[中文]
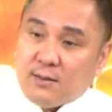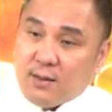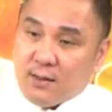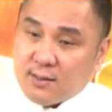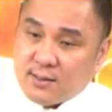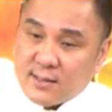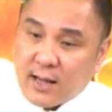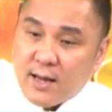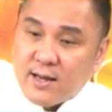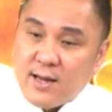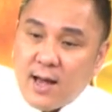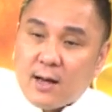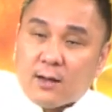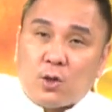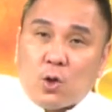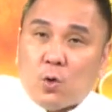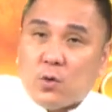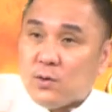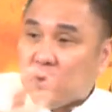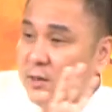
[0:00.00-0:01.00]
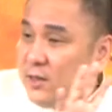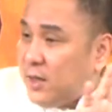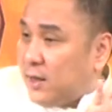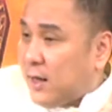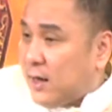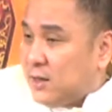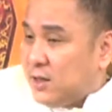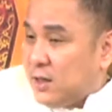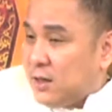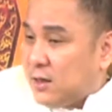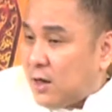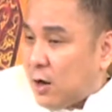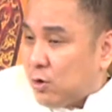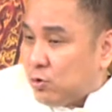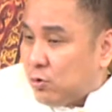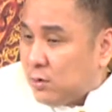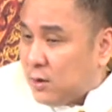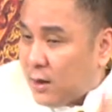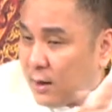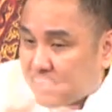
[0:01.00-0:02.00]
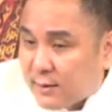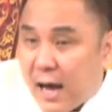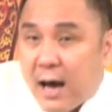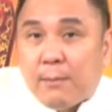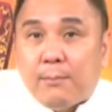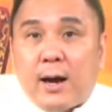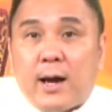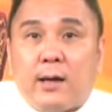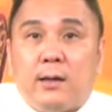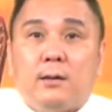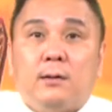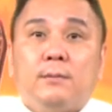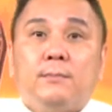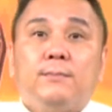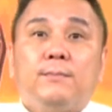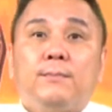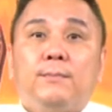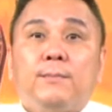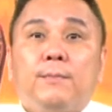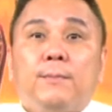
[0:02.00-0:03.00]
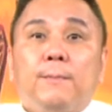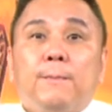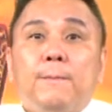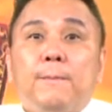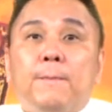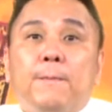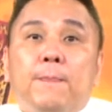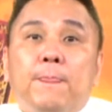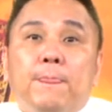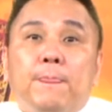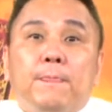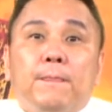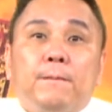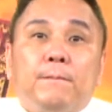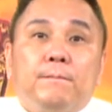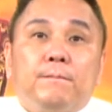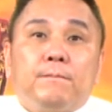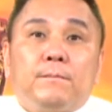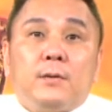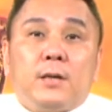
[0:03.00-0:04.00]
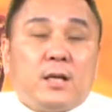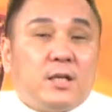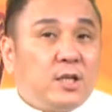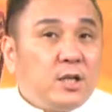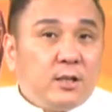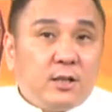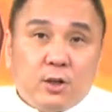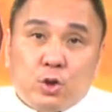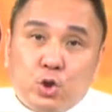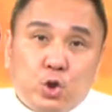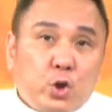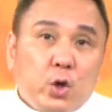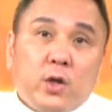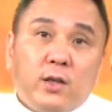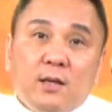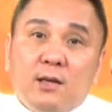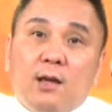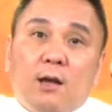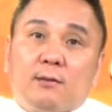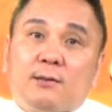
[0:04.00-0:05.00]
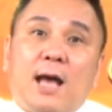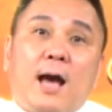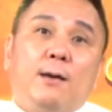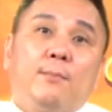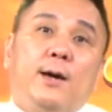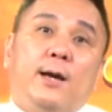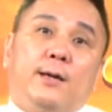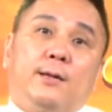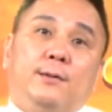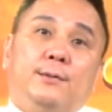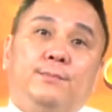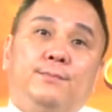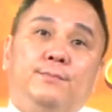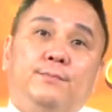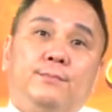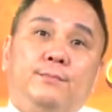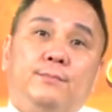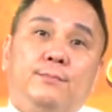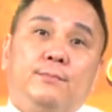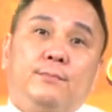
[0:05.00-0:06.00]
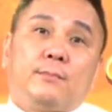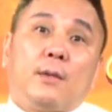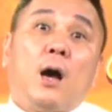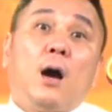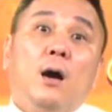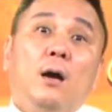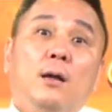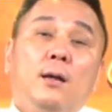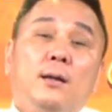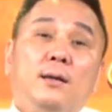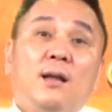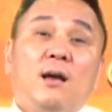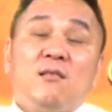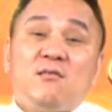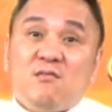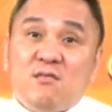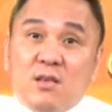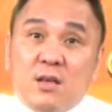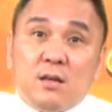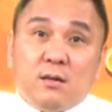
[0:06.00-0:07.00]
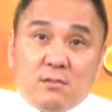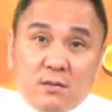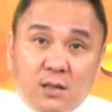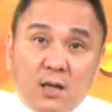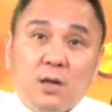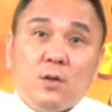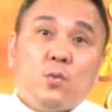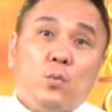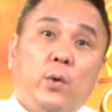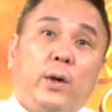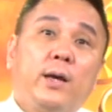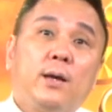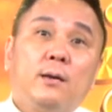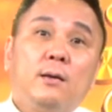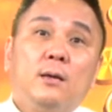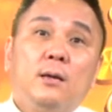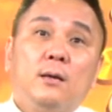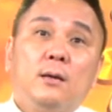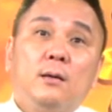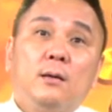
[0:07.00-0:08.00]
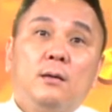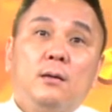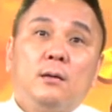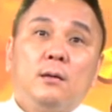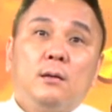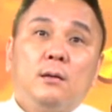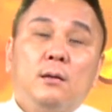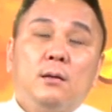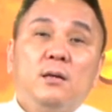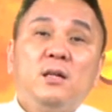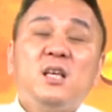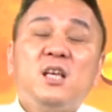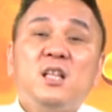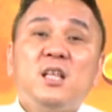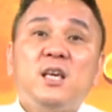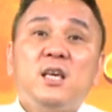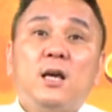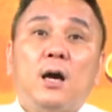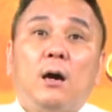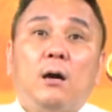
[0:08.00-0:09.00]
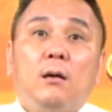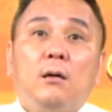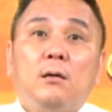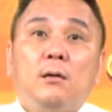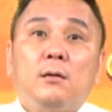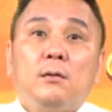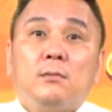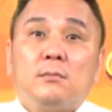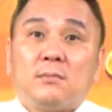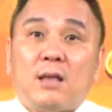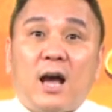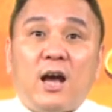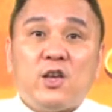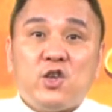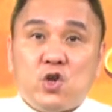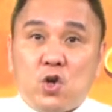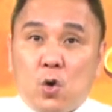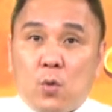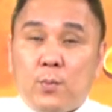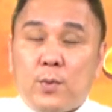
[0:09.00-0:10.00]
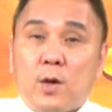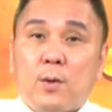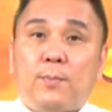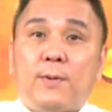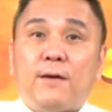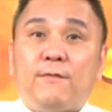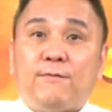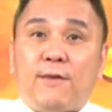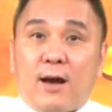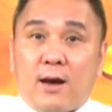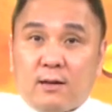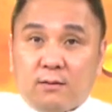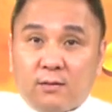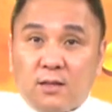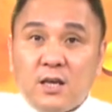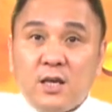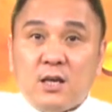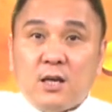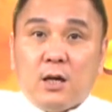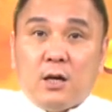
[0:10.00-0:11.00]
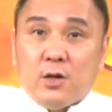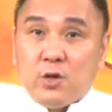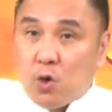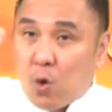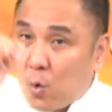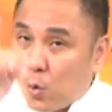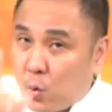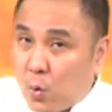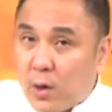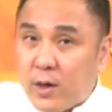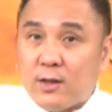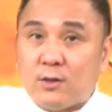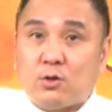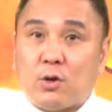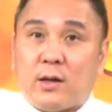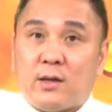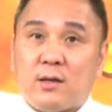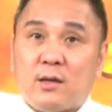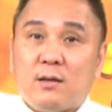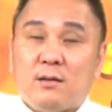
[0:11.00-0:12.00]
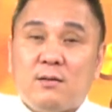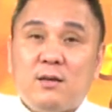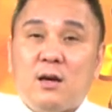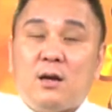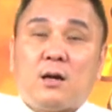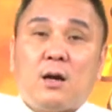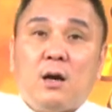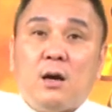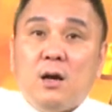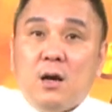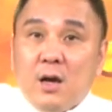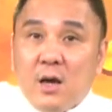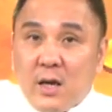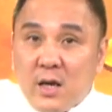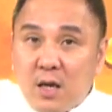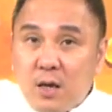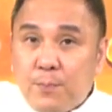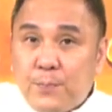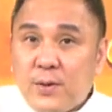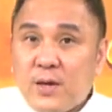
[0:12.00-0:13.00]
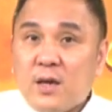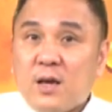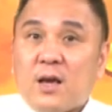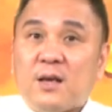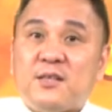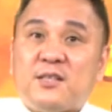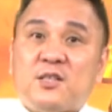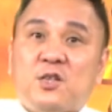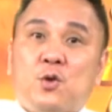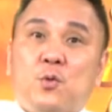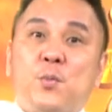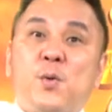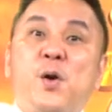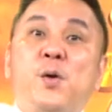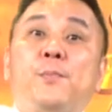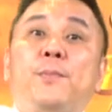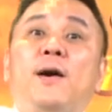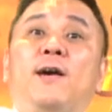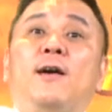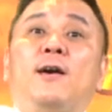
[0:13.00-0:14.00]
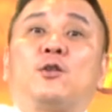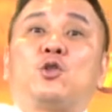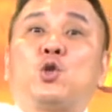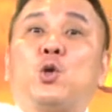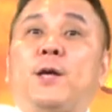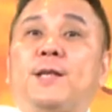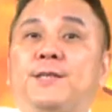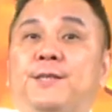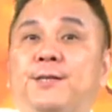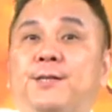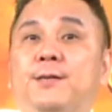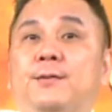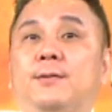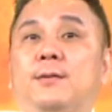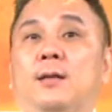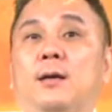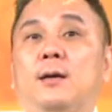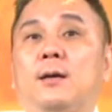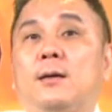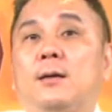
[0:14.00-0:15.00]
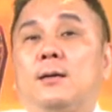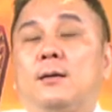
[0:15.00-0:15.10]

这三样都现在已经告诉你要大卖了，已经是确定要大卖了。好，那你认为，利率啊，它有没有办法？第一个由亏转盈，第二个 EPS 有没有办法窜升呢？